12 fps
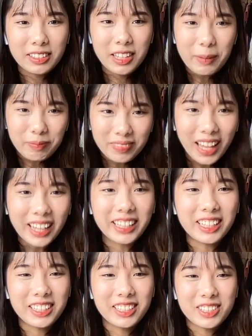tiếp
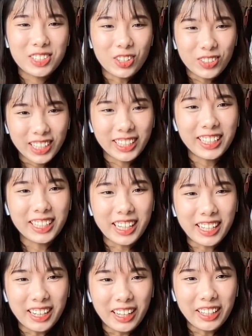tay cho những cái định
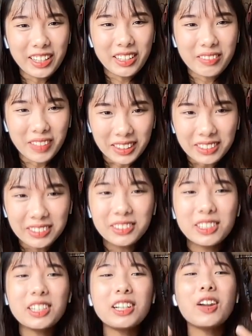kiến đấy và tự
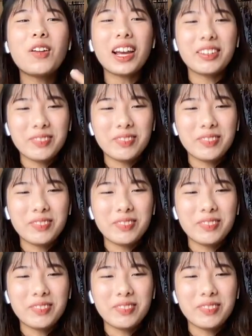loại